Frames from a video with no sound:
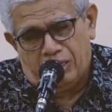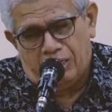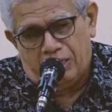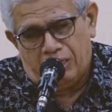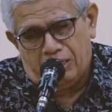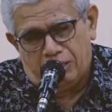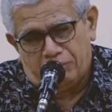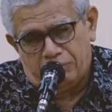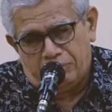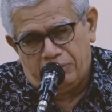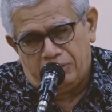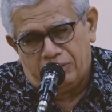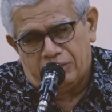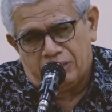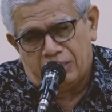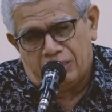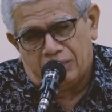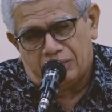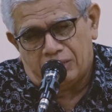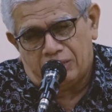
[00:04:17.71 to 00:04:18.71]
agar
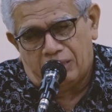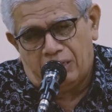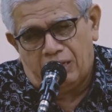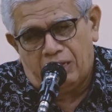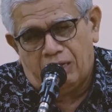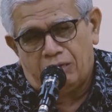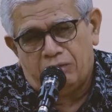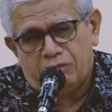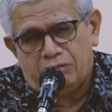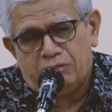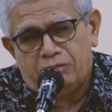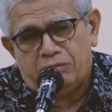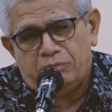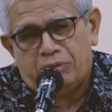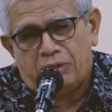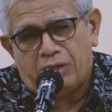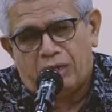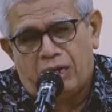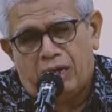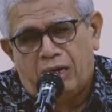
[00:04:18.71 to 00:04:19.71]
bisa selalu
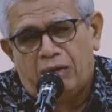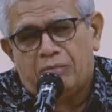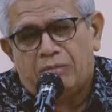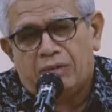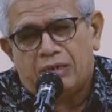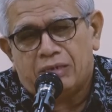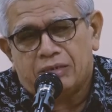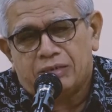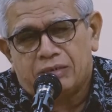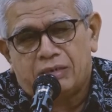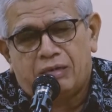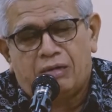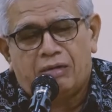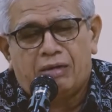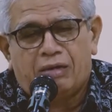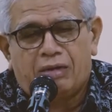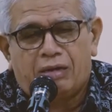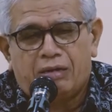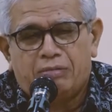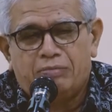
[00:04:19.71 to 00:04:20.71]
beramal
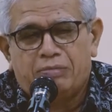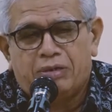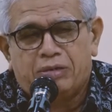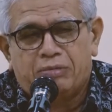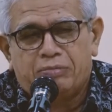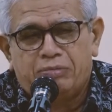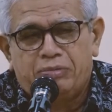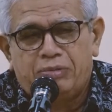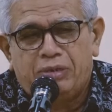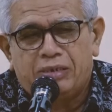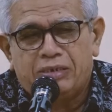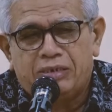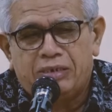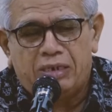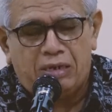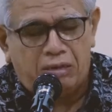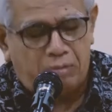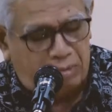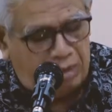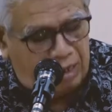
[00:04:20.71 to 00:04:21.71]
soleh berbuat
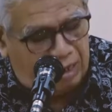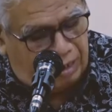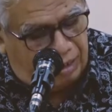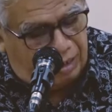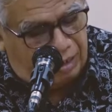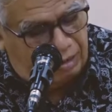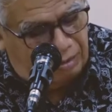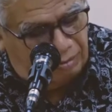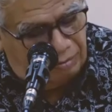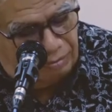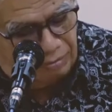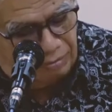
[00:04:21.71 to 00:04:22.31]
yang baik